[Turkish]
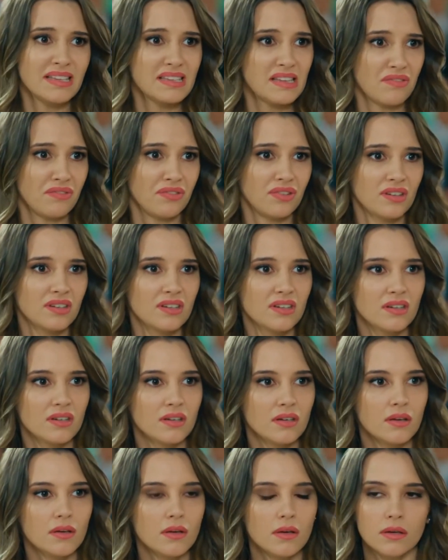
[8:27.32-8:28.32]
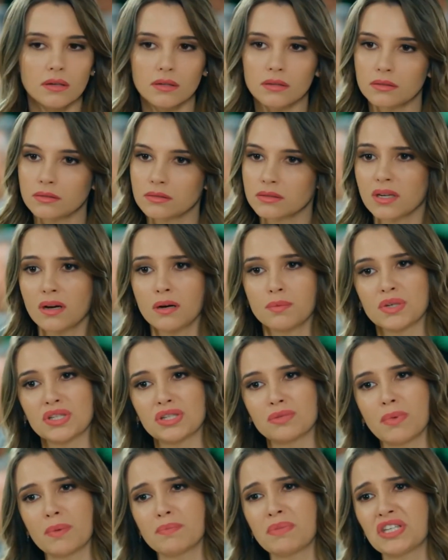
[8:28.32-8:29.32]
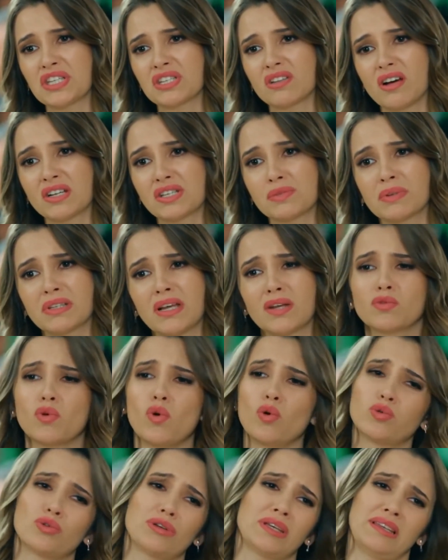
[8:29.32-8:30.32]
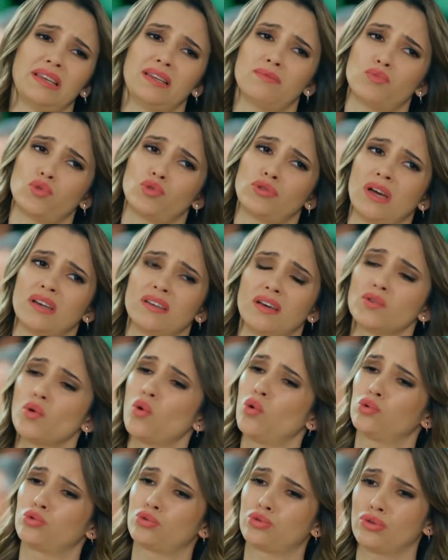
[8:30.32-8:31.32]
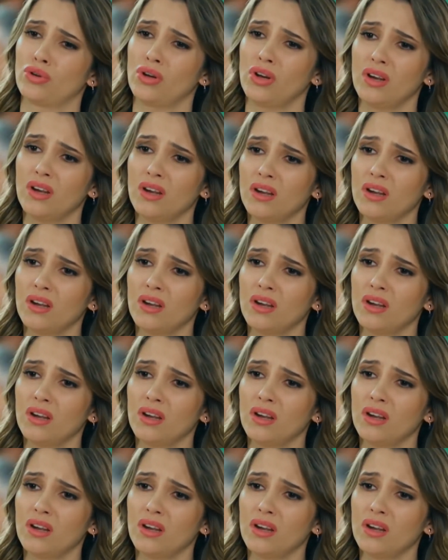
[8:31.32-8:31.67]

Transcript: Maalesef. Ya başıma bir iş daha açmadan ne olur gidelim buradan ya ne olur.